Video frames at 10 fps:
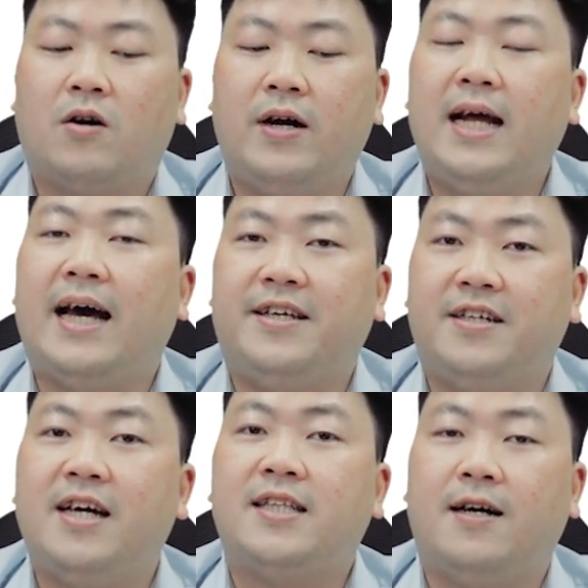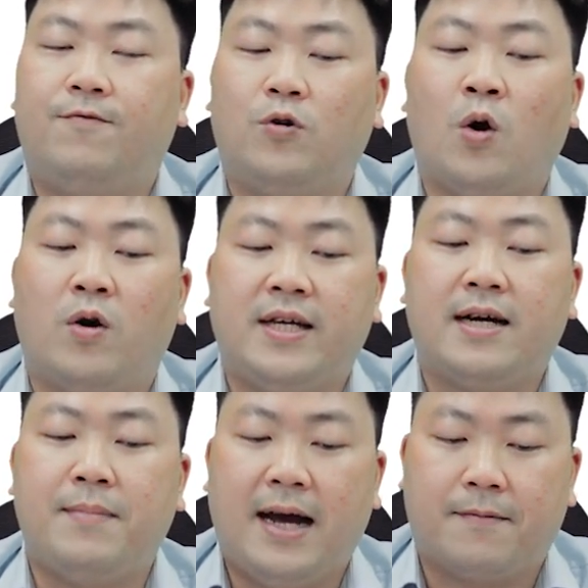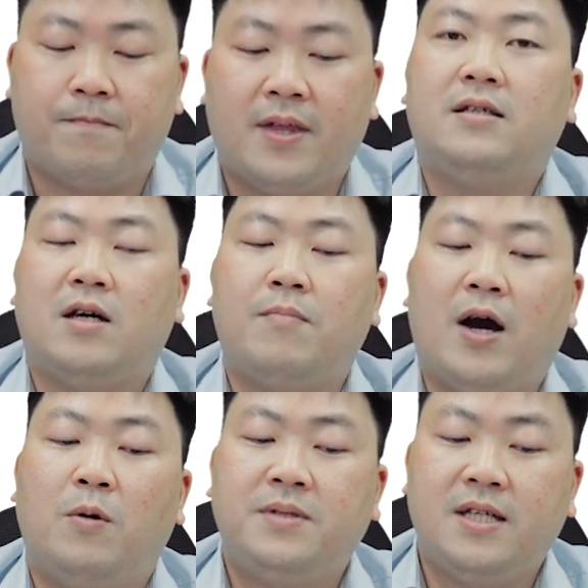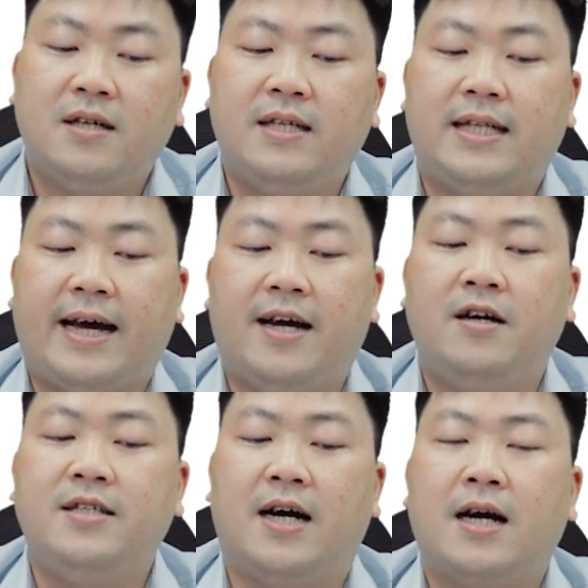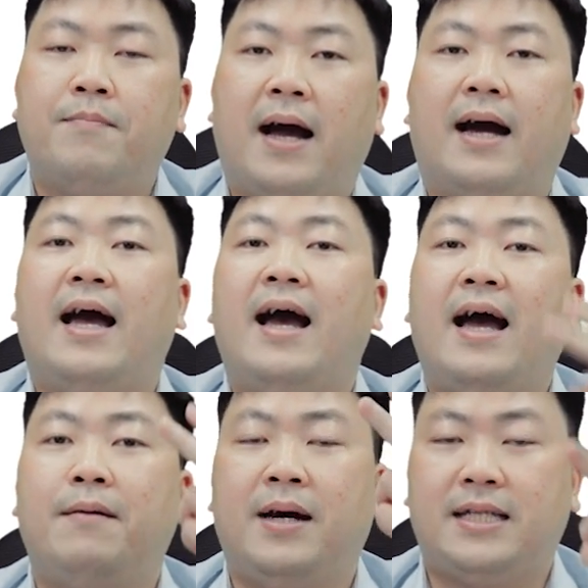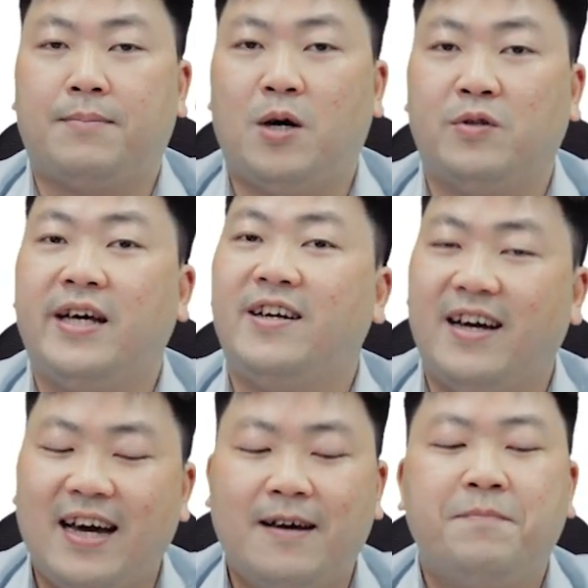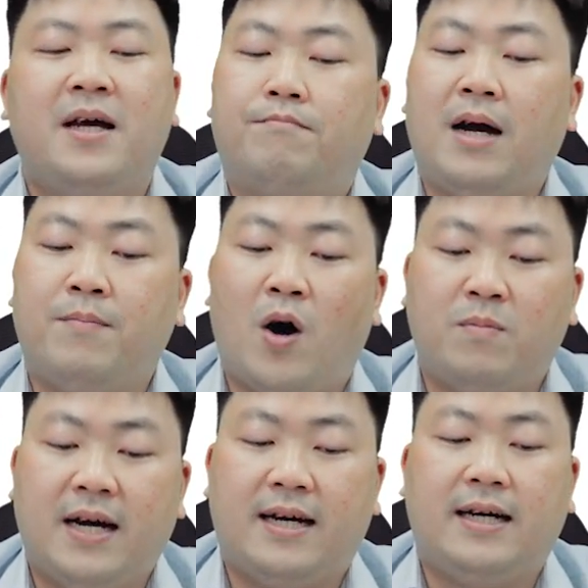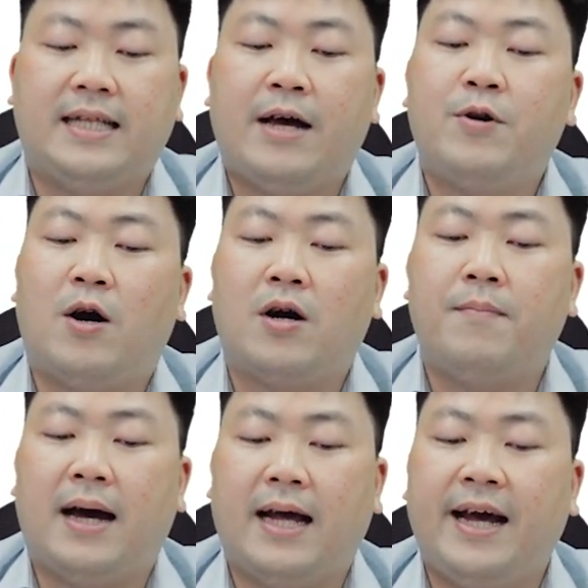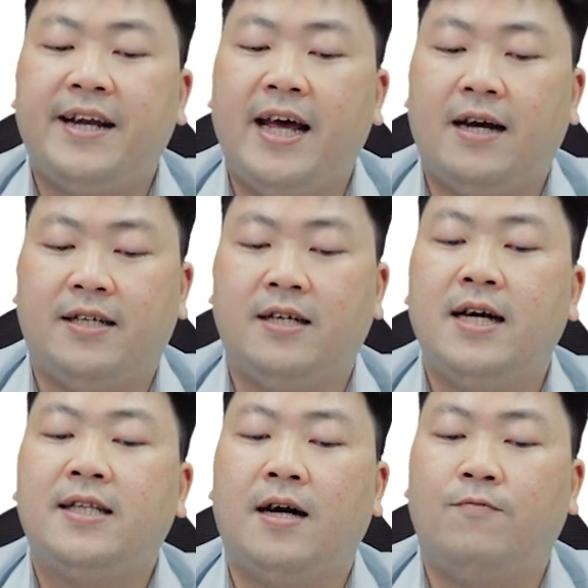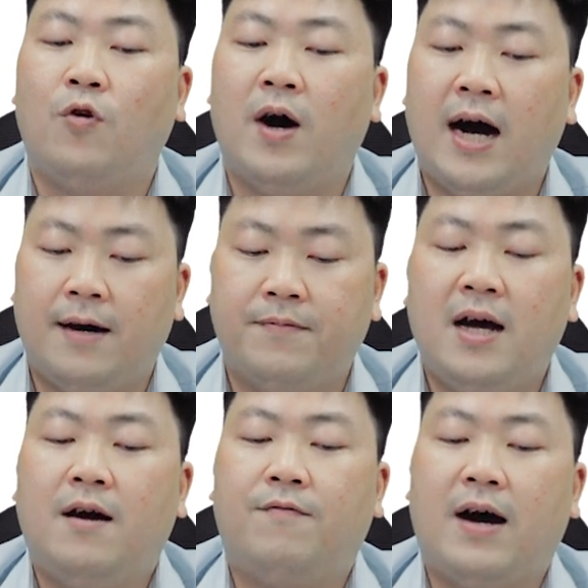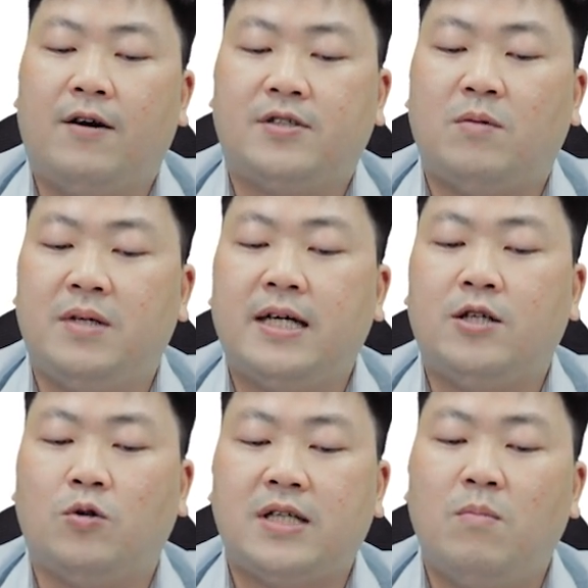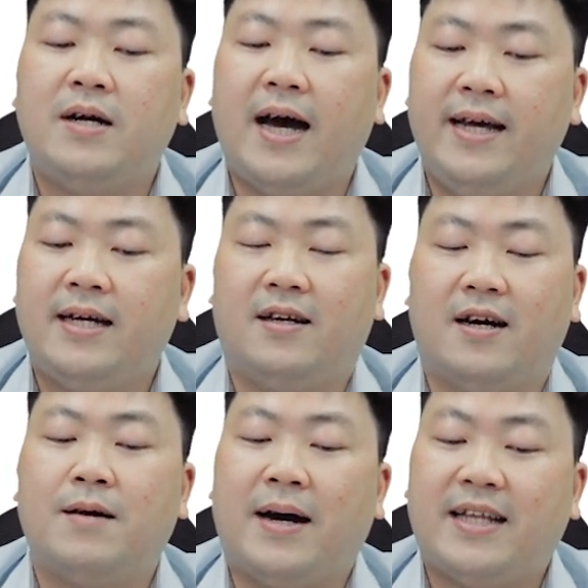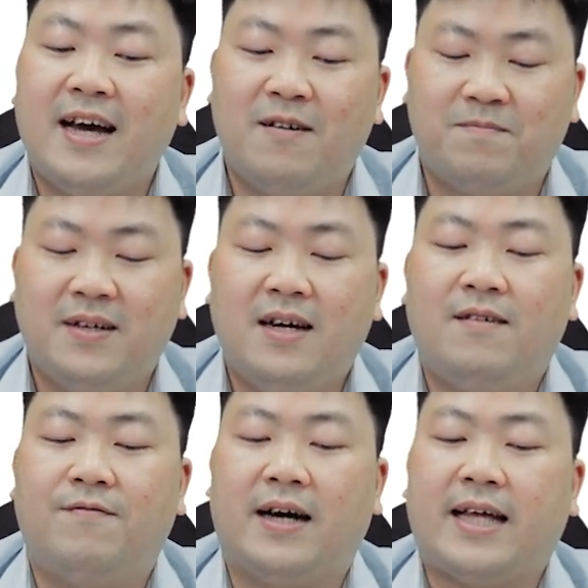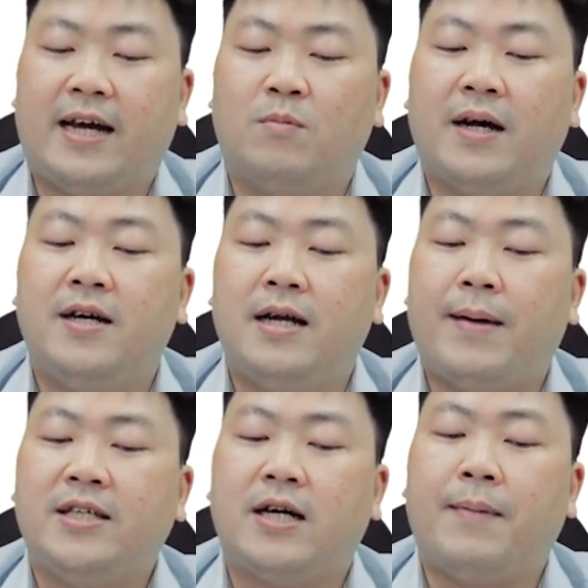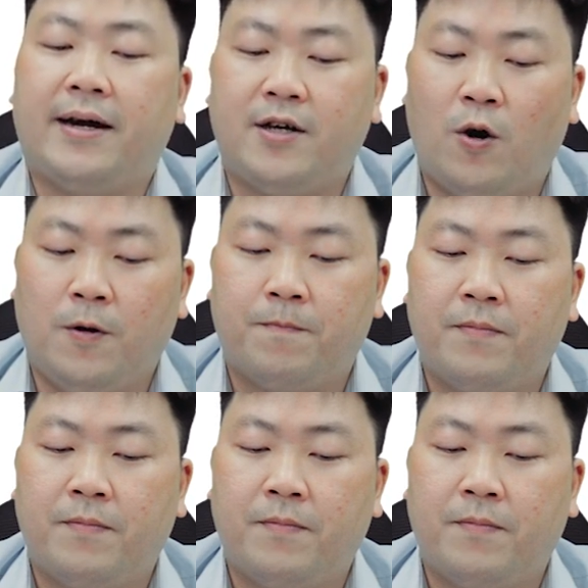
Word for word: có nghĩa là những giới từ phụ thuộc nha các bạn trong bài hôm trước thì thầy đã hướng dẫn các bạn hai bài tập đầu tiên rồi ha bài một nè người ta yêu cầu các bạn là hãy điền những giới từ phù hợp vào trong những cái chỗ trống ở đây đó các bạn thấy không và thầy cũng đã đưa đáp án cho các bạn rồi